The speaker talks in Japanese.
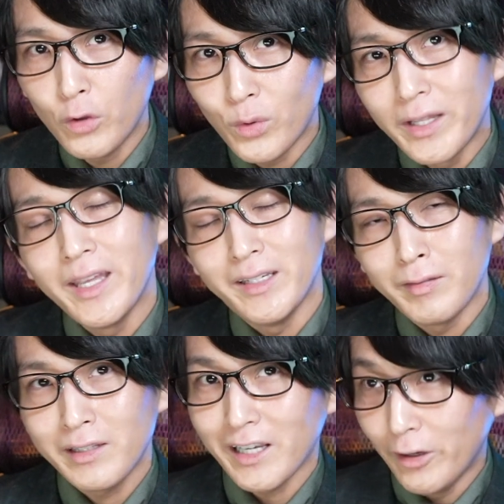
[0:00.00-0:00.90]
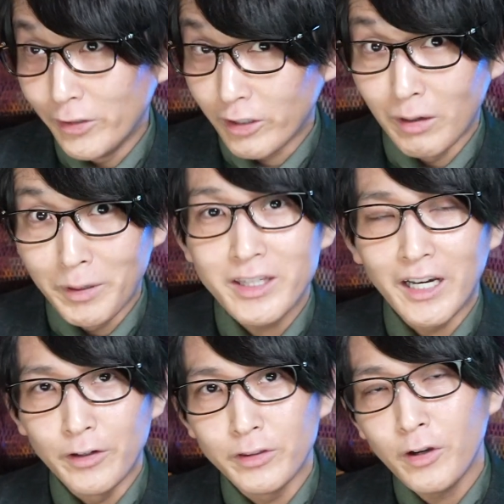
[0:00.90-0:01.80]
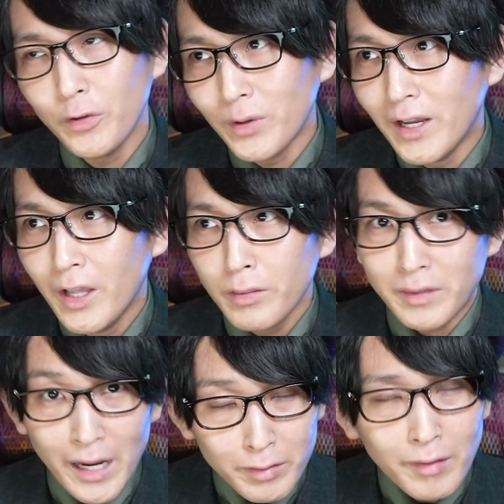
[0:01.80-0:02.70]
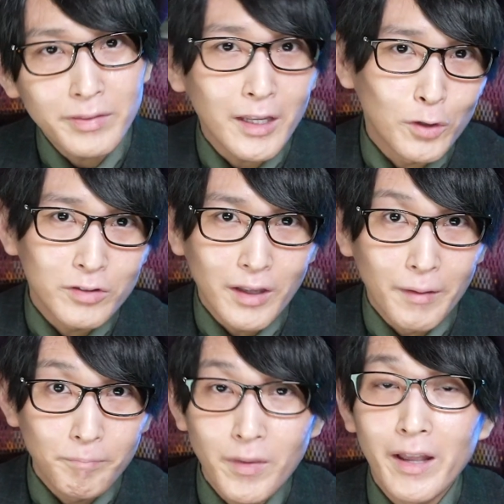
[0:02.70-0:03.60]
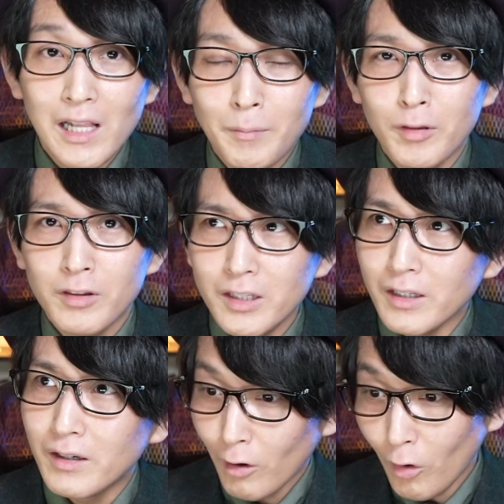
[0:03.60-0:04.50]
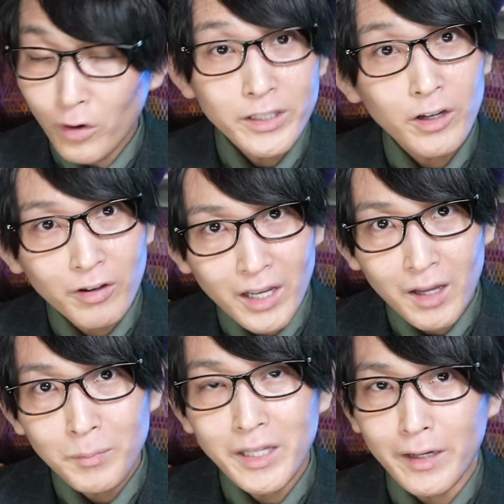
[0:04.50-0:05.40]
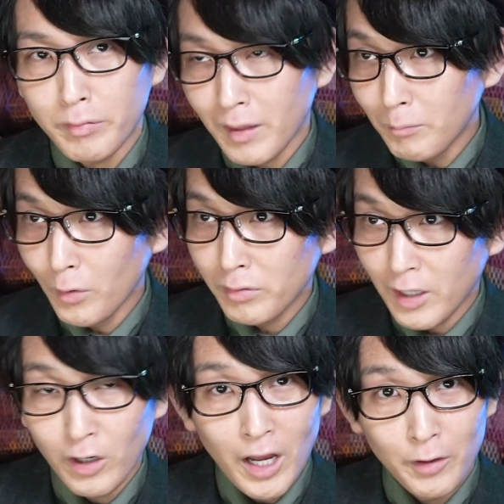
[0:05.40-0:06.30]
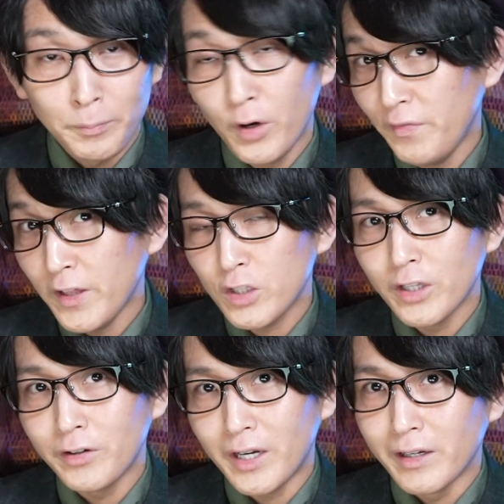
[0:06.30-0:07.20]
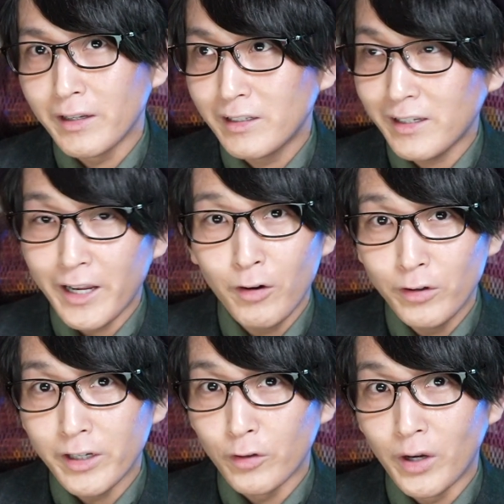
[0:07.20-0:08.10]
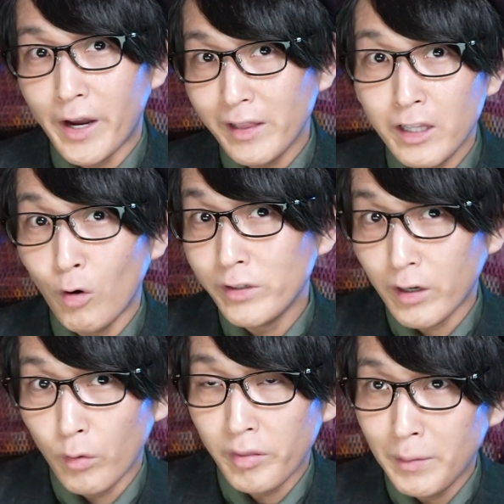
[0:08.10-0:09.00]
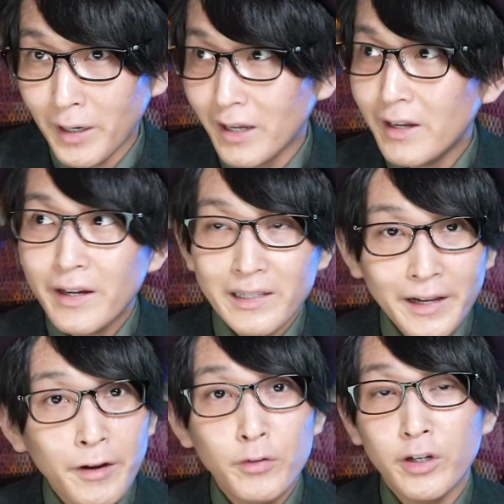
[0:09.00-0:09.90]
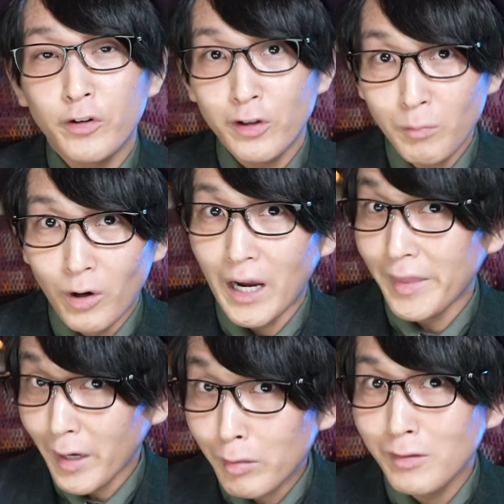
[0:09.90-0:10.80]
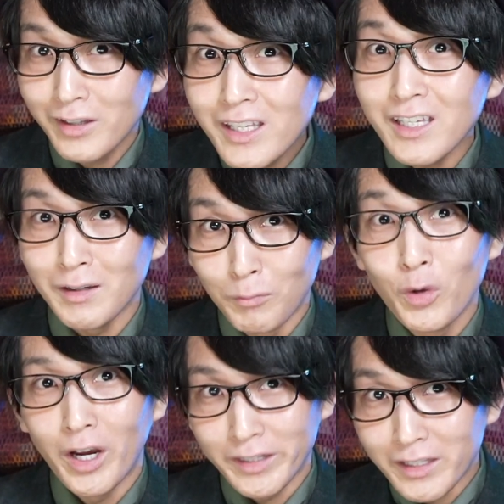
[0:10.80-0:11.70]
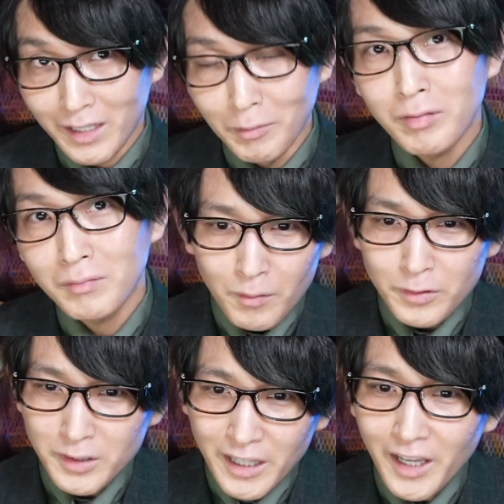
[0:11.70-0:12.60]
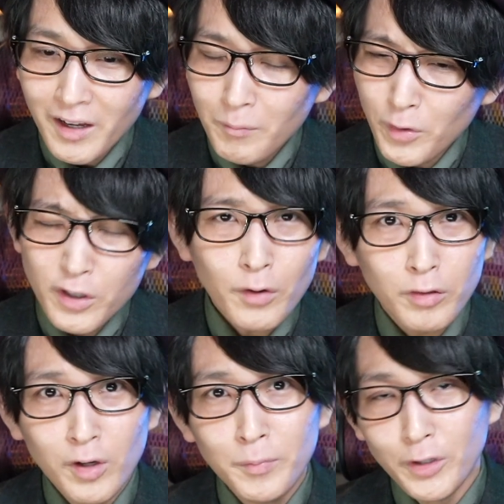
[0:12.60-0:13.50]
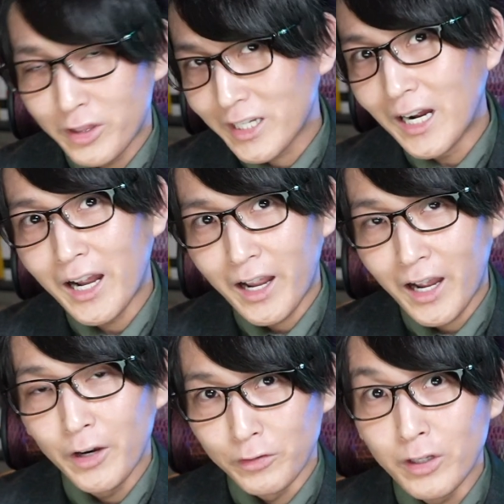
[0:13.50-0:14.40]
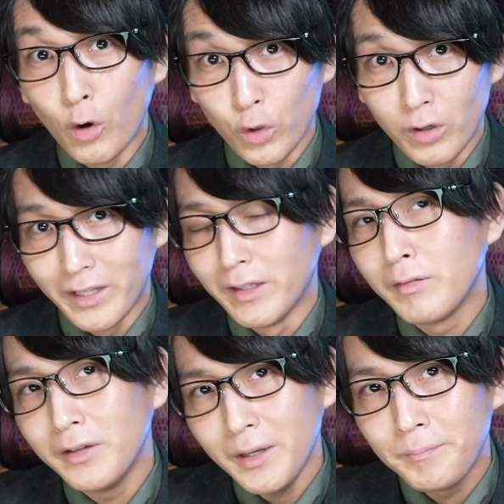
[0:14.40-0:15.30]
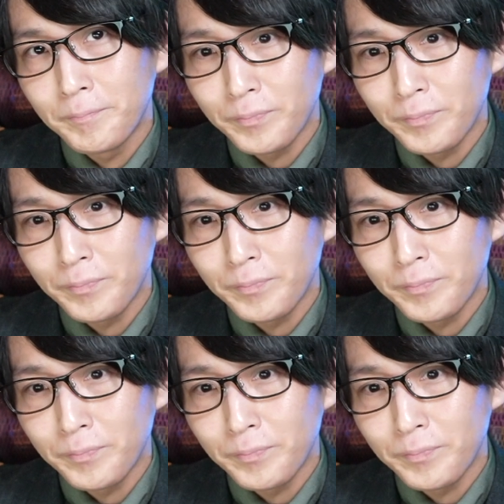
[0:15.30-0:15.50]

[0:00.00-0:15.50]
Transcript: ことはないです。機械翻訳は間違えるっていうことは大前提としてありえますし、翻訳家みたいな専門性のあるプロフェッショナルが機械翻訳の代わりに翻訳をすれば、機械翻訳よりも必ずいいものが出てきます。ただ、もちろんその分の時間がかかるっていうことなんですよね。